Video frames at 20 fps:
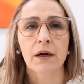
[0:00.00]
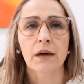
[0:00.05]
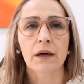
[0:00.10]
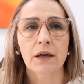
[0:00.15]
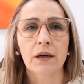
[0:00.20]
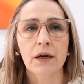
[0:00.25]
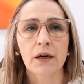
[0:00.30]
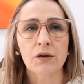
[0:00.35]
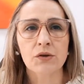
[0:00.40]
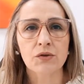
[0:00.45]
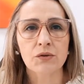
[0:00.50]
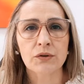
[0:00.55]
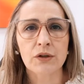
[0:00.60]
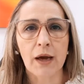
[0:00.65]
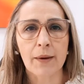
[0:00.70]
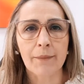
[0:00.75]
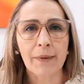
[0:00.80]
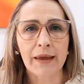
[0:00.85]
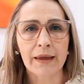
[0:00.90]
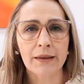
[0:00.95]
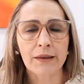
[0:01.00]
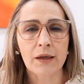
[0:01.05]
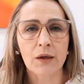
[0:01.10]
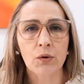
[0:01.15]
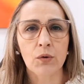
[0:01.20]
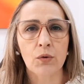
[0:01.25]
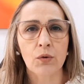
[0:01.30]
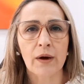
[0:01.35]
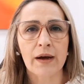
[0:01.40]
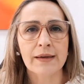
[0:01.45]
uh, juntamente
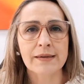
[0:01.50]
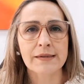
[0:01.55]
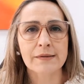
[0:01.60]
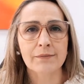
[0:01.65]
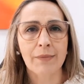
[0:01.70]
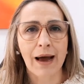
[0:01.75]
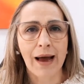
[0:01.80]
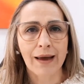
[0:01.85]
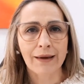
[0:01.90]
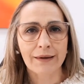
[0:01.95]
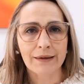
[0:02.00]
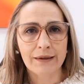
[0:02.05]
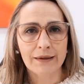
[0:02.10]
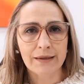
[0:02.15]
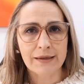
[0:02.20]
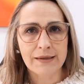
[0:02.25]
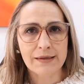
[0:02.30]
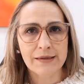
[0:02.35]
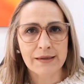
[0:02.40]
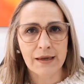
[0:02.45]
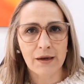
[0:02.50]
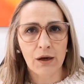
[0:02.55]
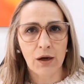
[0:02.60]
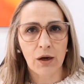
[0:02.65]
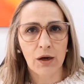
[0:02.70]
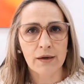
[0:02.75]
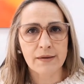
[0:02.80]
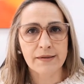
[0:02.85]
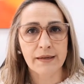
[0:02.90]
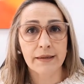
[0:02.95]
com as máquinas
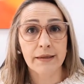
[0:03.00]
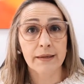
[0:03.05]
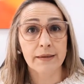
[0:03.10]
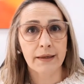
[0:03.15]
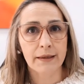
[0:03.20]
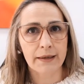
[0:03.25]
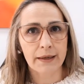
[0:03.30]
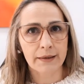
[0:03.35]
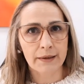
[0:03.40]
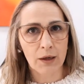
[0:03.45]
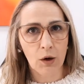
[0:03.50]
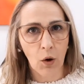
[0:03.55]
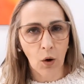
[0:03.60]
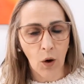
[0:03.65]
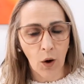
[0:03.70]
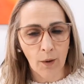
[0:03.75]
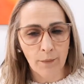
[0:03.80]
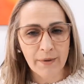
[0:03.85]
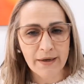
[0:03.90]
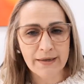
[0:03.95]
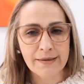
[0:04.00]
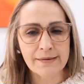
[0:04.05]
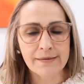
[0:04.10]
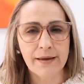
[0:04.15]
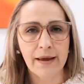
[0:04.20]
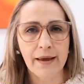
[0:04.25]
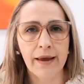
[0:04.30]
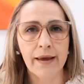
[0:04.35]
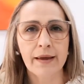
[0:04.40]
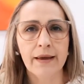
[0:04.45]
da Secretaria de Obras,
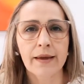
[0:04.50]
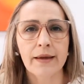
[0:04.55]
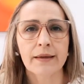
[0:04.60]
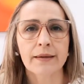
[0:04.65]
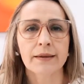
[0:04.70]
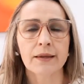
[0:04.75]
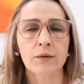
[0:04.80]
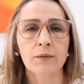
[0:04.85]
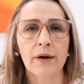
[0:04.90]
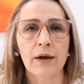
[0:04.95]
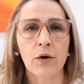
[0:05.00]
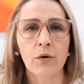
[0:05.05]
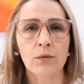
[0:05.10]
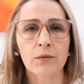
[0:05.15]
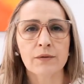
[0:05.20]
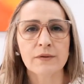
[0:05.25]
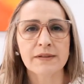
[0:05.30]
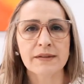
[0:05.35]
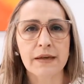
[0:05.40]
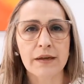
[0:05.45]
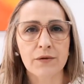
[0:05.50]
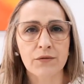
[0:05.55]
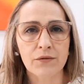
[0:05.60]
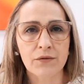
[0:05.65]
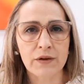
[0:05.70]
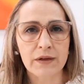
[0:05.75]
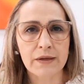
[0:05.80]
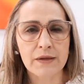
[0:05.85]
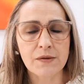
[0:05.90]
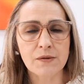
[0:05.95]
né? Então é um
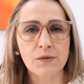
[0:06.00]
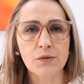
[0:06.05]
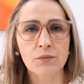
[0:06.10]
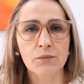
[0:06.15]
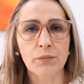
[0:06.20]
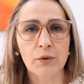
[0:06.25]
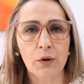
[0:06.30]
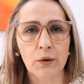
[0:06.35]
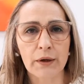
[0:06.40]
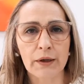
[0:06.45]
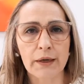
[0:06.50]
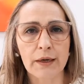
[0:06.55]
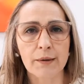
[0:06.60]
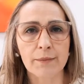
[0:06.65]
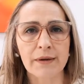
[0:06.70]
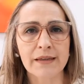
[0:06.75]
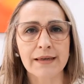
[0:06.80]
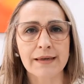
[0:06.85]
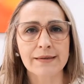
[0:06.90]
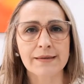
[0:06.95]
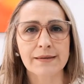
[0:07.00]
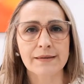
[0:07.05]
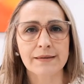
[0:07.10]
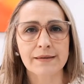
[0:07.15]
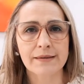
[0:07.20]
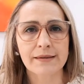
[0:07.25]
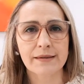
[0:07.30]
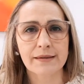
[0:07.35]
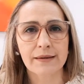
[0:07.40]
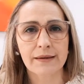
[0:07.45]
serviço, um programa da
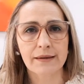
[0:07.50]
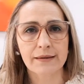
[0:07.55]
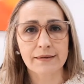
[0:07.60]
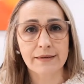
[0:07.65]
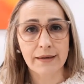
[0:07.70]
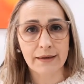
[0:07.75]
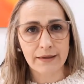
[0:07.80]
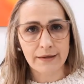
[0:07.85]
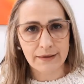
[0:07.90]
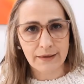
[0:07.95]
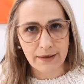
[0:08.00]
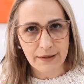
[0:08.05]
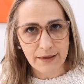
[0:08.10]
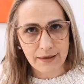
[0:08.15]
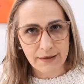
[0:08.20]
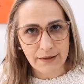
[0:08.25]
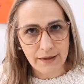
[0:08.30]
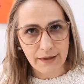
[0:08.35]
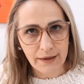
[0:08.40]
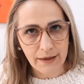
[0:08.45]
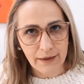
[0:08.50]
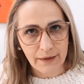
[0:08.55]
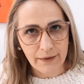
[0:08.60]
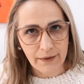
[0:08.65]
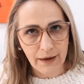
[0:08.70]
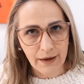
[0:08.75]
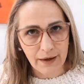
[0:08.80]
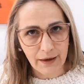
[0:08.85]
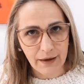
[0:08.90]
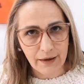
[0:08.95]
Secretaria de
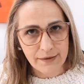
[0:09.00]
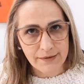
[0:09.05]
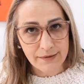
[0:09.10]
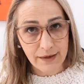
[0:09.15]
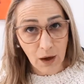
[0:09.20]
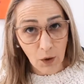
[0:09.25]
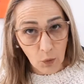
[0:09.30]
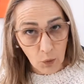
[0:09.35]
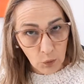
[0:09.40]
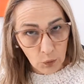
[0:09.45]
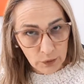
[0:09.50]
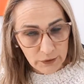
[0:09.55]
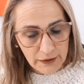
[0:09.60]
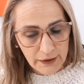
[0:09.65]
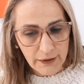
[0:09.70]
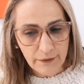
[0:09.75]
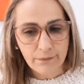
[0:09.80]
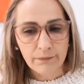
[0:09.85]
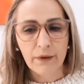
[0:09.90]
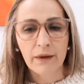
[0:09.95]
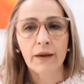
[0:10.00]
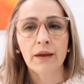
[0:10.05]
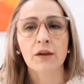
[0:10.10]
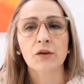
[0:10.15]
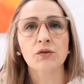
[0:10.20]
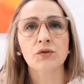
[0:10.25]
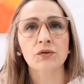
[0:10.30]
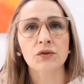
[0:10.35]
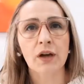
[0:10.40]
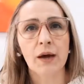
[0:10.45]
Saúde,
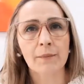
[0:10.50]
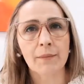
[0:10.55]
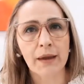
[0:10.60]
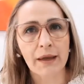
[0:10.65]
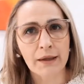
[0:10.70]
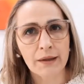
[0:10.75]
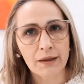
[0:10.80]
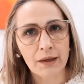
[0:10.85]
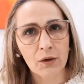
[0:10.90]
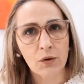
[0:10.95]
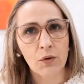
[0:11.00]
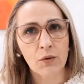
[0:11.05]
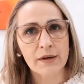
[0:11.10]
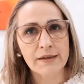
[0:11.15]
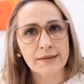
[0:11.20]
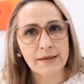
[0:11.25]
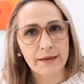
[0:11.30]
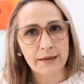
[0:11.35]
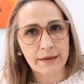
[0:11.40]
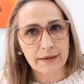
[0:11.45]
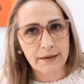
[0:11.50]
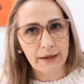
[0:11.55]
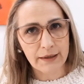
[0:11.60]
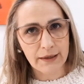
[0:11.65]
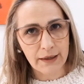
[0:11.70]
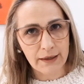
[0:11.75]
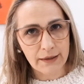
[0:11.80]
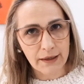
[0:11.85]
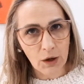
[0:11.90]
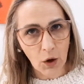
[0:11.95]
juntamente com a
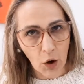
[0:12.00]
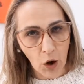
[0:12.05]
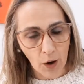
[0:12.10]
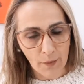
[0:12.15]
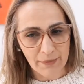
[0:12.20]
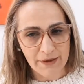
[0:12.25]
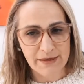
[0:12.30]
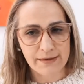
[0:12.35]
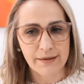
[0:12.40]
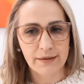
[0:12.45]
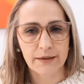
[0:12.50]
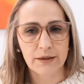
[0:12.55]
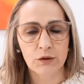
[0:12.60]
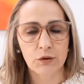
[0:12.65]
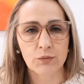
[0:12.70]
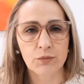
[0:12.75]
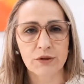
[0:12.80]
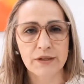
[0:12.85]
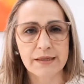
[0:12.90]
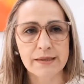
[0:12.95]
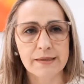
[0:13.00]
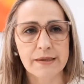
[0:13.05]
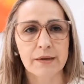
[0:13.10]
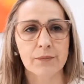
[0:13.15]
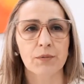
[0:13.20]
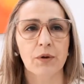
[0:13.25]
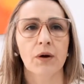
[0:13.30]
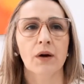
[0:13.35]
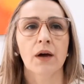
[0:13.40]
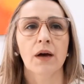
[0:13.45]
Secretaria de Obras aqui do
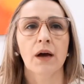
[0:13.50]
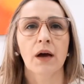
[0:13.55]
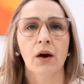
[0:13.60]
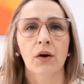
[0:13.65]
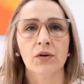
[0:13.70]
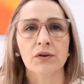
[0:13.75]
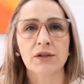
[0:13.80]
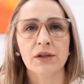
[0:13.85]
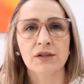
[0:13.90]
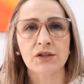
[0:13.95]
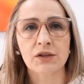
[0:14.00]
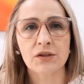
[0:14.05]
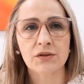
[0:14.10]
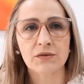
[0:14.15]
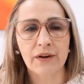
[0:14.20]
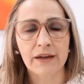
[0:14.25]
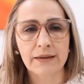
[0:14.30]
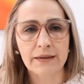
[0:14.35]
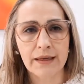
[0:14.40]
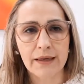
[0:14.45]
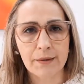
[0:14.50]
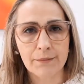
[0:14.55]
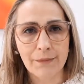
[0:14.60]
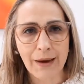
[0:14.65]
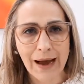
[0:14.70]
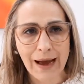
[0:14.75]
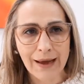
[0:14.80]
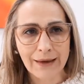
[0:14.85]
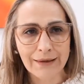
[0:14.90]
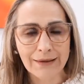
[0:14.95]
município, onde a gente vai ter
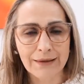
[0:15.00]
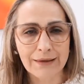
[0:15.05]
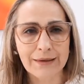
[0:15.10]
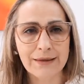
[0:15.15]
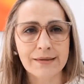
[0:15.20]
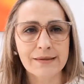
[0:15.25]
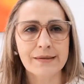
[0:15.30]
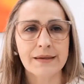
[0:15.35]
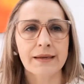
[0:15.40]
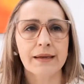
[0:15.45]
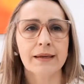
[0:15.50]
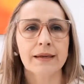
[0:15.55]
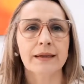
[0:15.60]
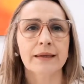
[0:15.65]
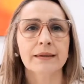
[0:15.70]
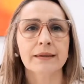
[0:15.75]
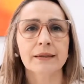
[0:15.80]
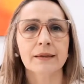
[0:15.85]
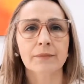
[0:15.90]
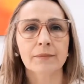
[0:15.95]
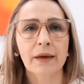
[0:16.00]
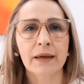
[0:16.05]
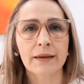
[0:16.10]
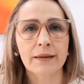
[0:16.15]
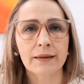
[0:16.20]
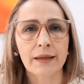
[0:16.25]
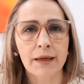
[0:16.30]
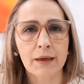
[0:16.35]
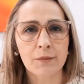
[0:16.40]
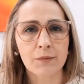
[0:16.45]
máquinas e
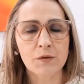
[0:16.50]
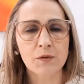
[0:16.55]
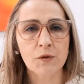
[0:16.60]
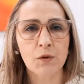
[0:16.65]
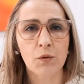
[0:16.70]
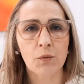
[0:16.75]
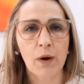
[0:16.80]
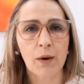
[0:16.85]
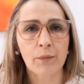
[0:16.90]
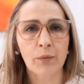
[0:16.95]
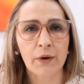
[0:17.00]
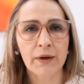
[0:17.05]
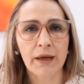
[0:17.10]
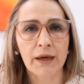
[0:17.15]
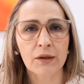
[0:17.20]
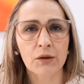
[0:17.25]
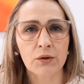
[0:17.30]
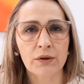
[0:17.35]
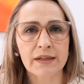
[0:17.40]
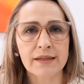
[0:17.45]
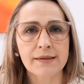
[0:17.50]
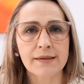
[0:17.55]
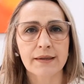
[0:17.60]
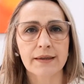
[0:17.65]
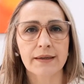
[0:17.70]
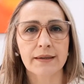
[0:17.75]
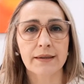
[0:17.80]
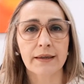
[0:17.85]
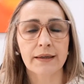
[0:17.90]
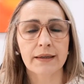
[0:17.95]
também temos como apoiador a
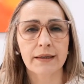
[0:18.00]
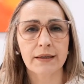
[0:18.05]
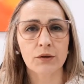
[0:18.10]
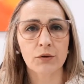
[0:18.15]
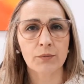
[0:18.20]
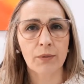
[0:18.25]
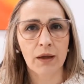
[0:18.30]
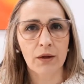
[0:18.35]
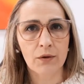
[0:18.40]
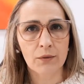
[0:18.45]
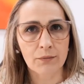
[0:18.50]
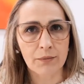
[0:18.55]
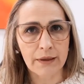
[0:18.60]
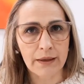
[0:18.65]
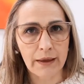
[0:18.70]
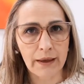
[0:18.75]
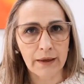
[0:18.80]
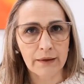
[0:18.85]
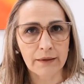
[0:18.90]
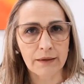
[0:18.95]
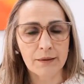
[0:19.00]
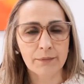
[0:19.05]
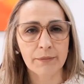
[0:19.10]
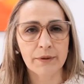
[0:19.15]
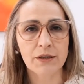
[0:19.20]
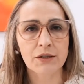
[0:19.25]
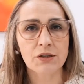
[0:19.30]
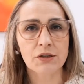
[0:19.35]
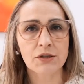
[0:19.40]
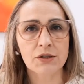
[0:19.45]
Secretaria do Meio Ambiente
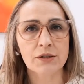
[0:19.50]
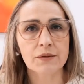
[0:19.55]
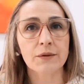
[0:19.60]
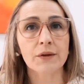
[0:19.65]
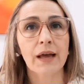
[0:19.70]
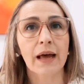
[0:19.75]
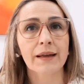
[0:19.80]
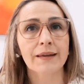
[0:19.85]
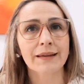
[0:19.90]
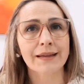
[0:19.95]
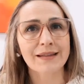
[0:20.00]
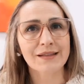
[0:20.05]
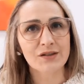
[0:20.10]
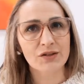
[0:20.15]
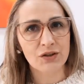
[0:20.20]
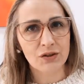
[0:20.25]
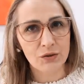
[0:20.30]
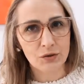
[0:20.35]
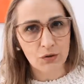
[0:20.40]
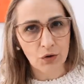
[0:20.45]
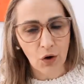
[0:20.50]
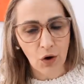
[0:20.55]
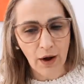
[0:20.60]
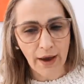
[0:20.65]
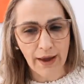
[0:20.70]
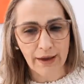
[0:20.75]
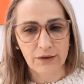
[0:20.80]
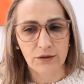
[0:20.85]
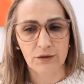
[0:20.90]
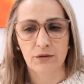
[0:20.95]
para a gente dar destino
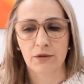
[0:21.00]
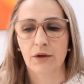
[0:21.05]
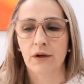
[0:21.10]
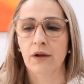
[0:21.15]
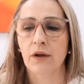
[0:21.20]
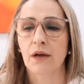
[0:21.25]
correto.